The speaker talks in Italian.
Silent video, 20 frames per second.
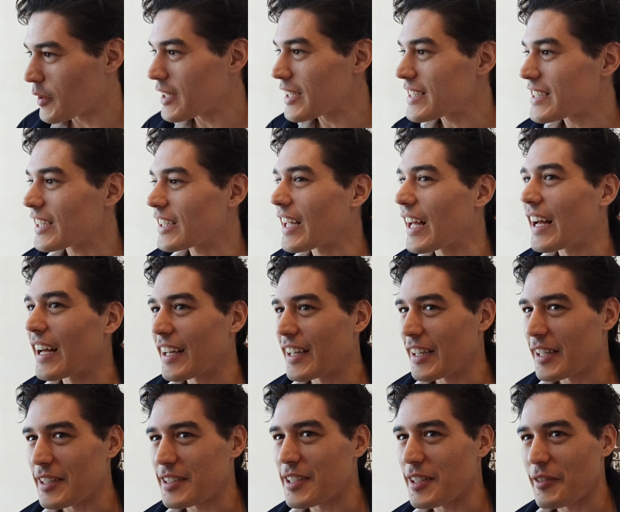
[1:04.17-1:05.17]
Vede, stata,
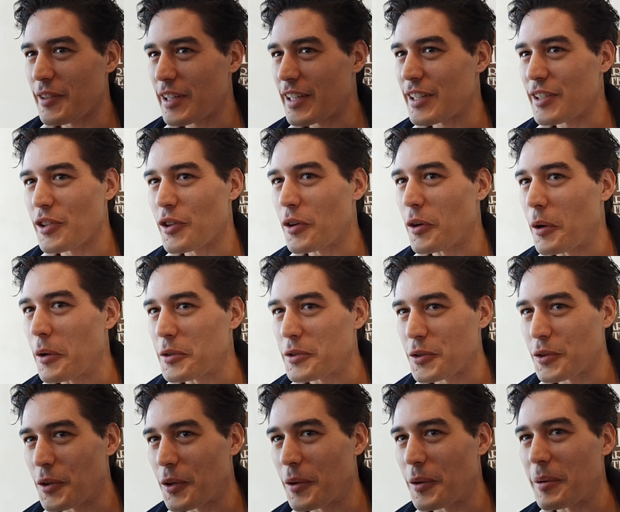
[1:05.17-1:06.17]
eh, se vedete io
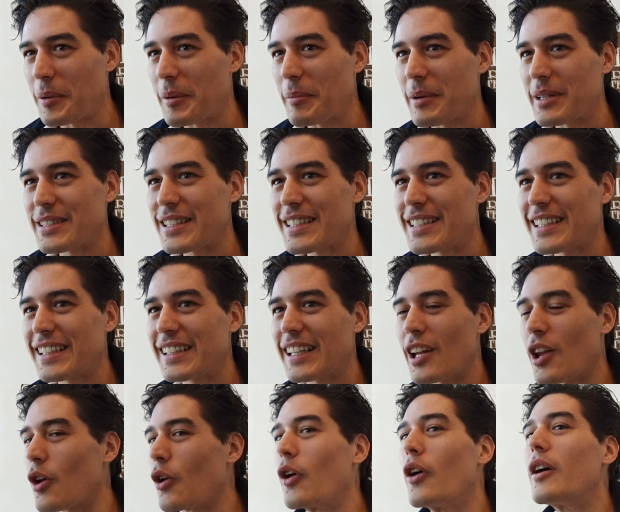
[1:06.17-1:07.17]
sono abbastanza in
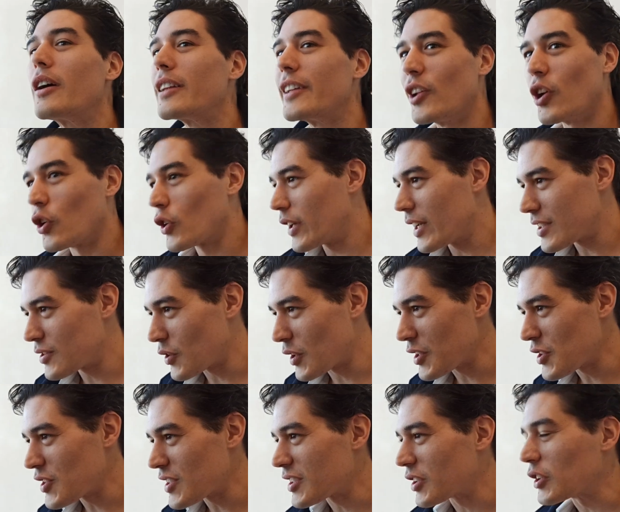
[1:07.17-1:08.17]
italiano, gliel'ho chiesto al
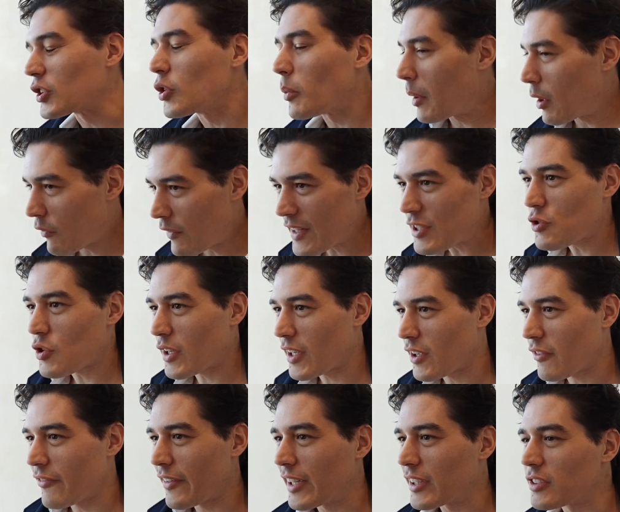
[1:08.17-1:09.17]
regista, ho detto ma lo faccio
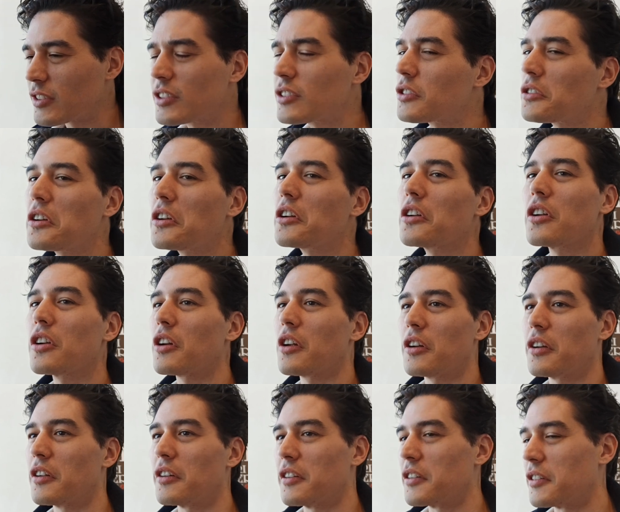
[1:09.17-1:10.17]
anche in Veneto, ho detto no no
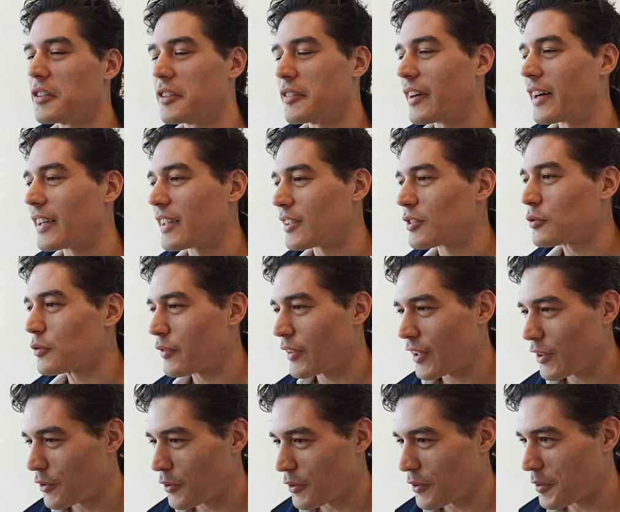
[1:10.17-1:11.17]
no no, no guarda tu
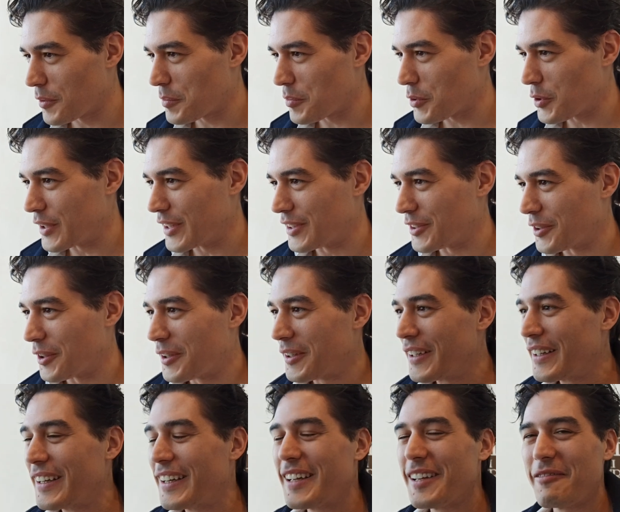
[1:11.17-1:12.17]
fallo pulito,
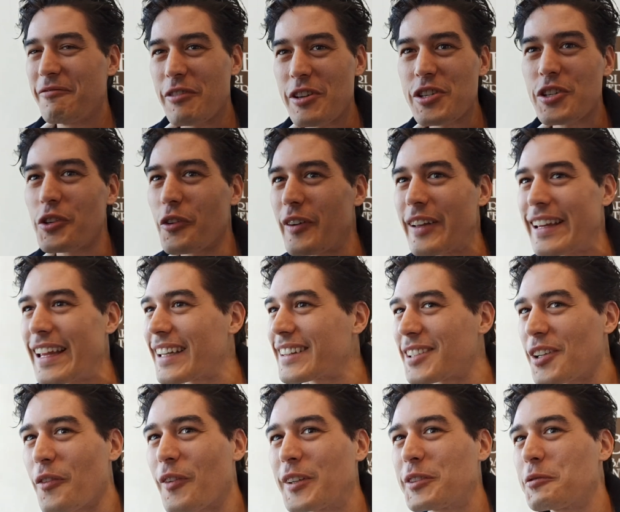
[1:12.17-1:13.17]
invece dove gli
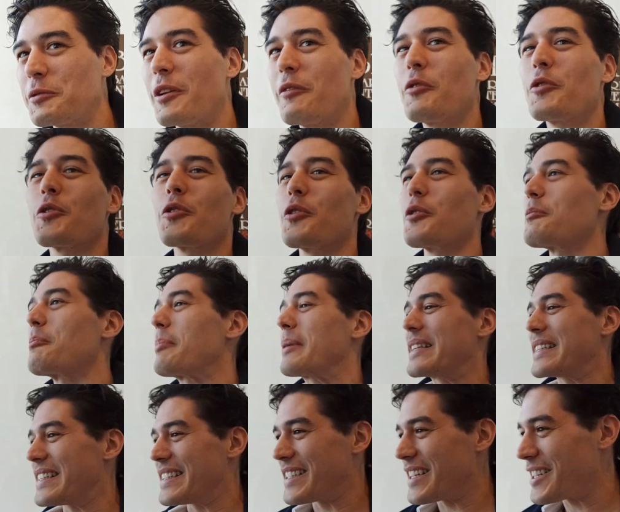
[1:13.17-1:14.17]
altri hanno fatto un lavoro
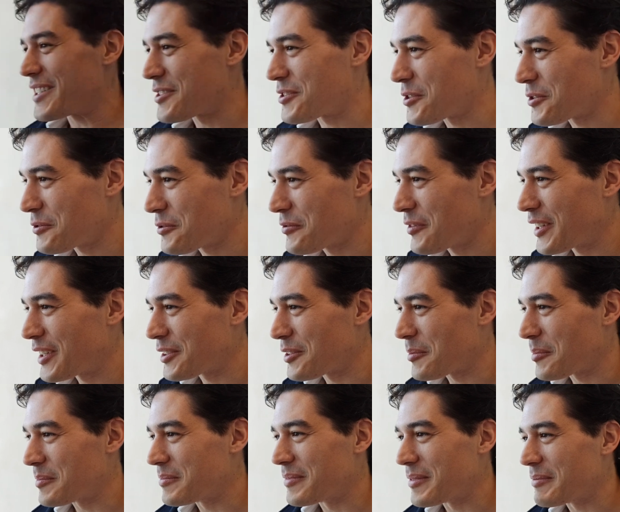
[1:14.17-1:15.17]
pazzesco sul
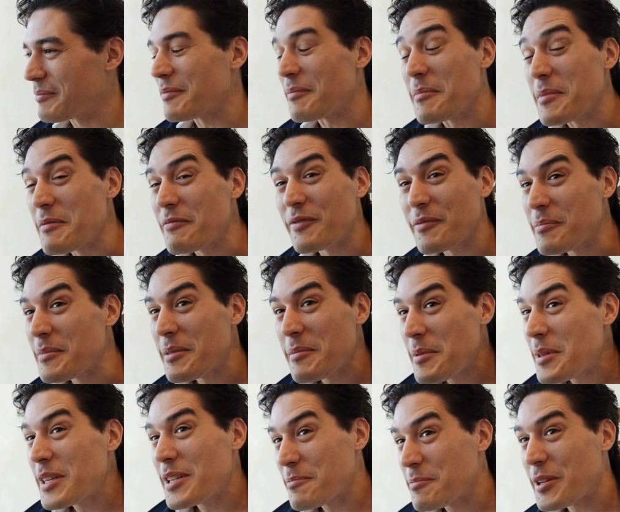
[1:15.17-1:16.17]
Veneto, mi,
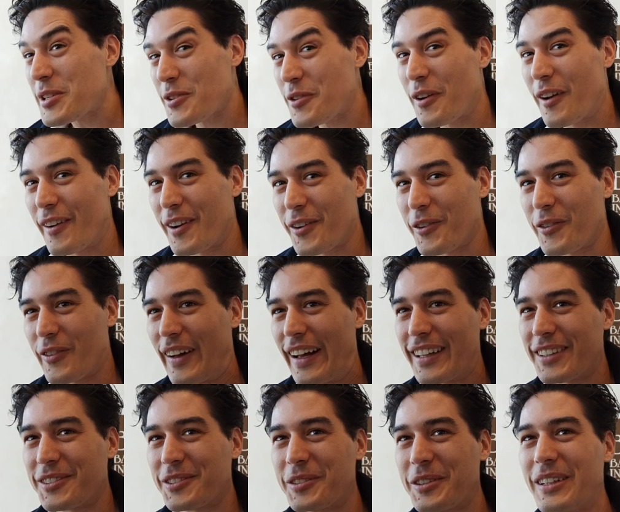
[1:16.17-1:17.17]
mi dispiace non averlo
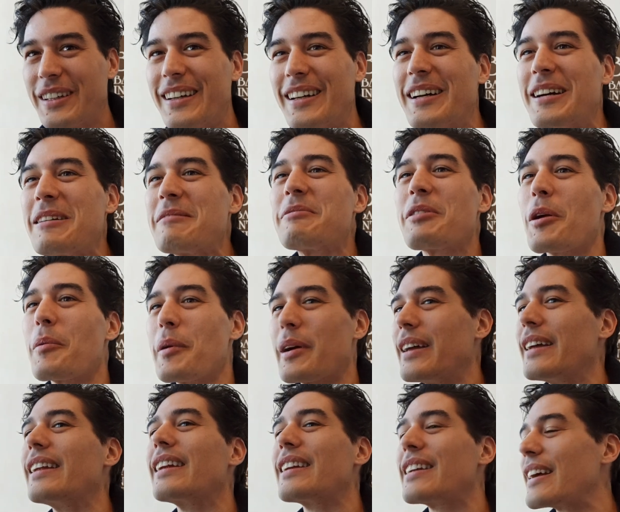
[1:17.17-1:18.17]
fatto, però
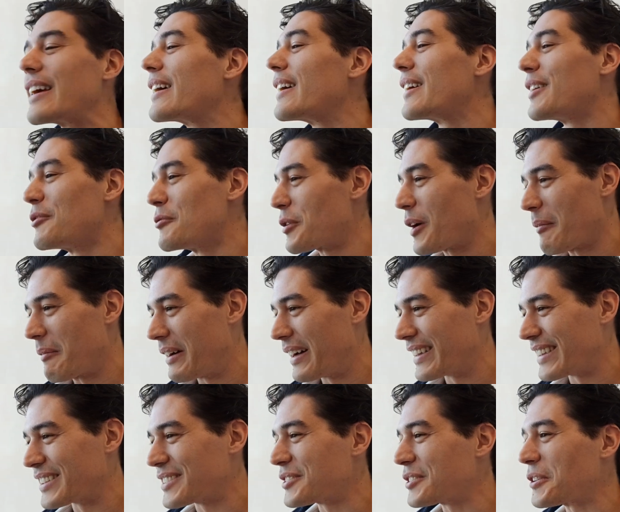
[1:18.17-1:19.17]
poi eh, Luca mi
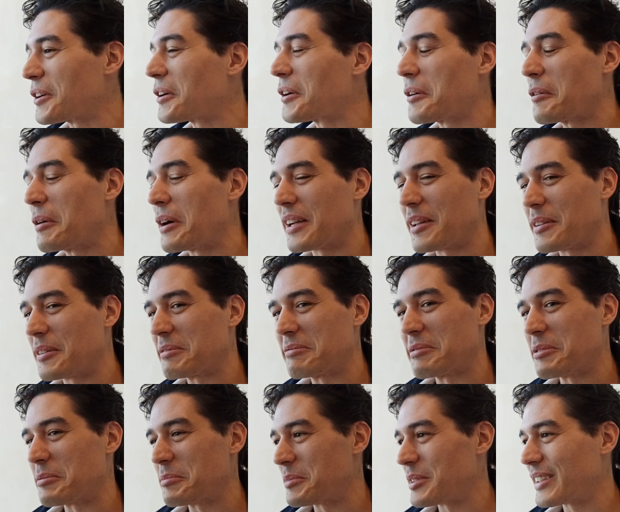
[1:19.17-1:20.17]
ha detto no no guarda
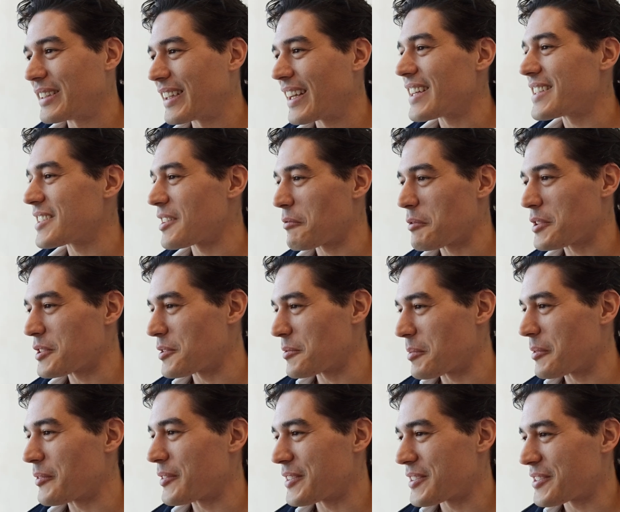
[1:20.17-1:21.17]
non mi interessa questo,
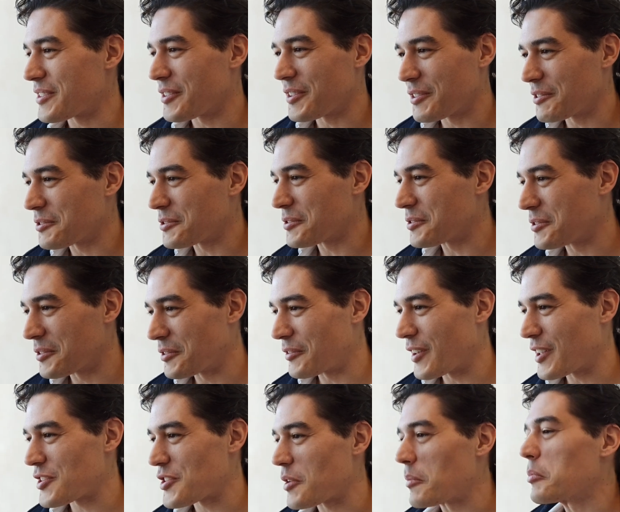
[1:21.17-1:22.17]
preferisco che tu
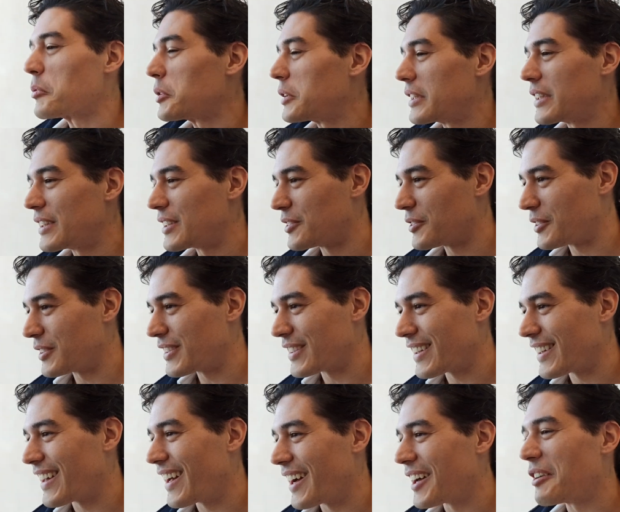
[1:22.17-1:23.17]
faccia pulito in
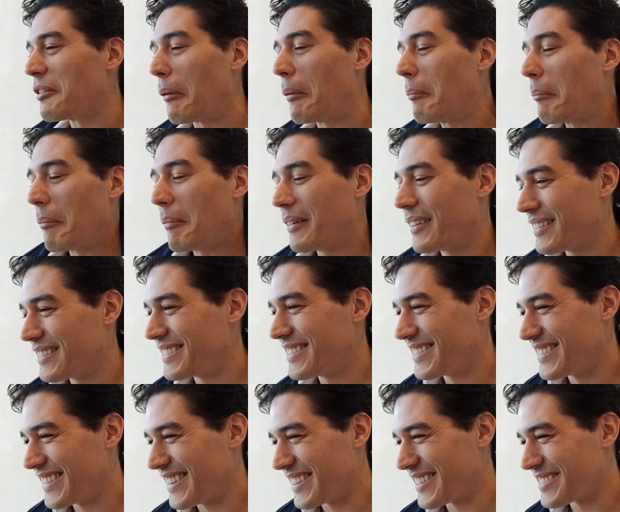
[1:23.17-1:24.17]
italiano
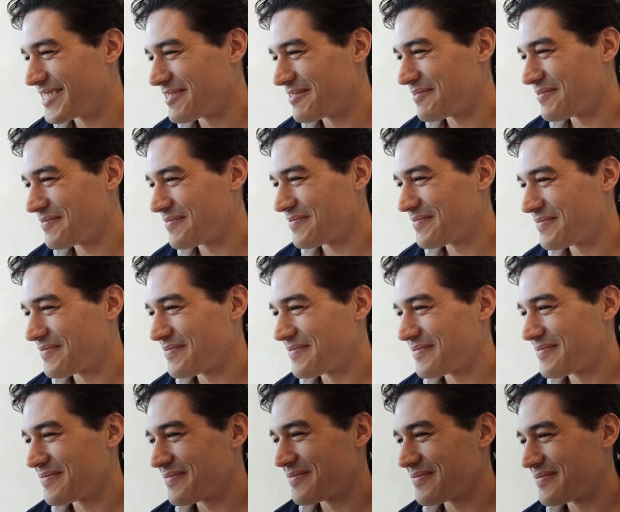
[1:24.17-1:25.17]

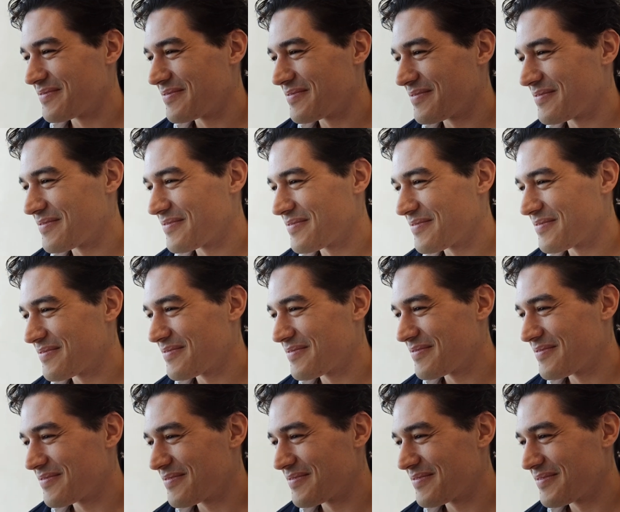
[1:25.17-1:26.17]
cosa ci fanno due
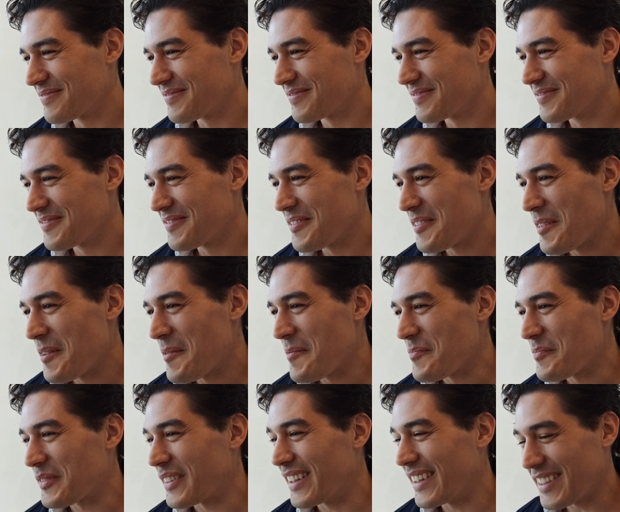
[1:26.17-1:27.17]
cassaforti nel
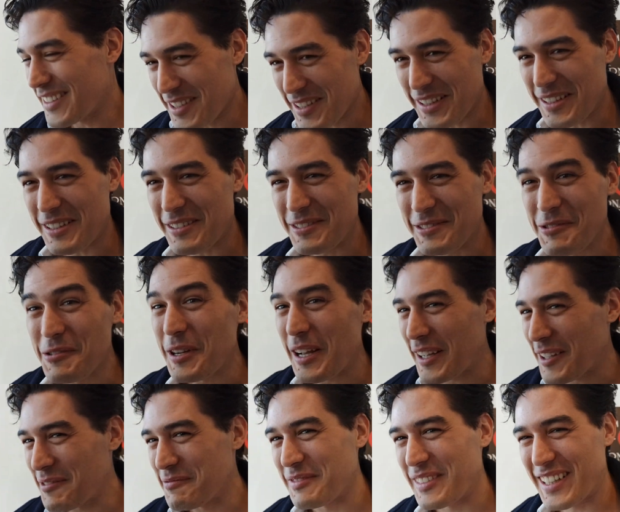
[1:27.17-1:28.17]
deserto? Uh,
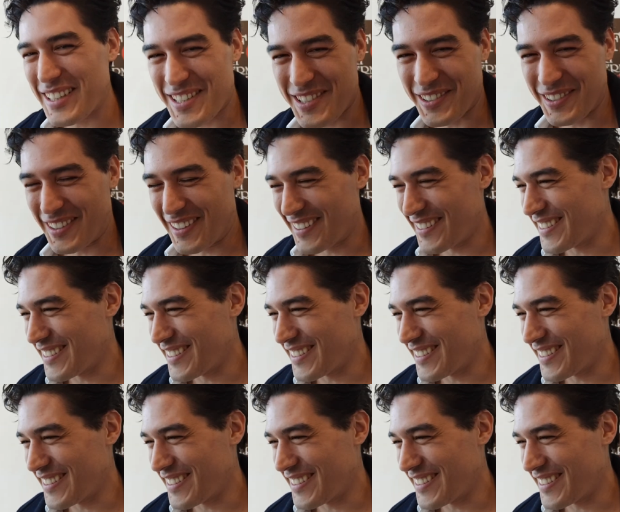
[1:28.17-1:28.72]
che combinazione!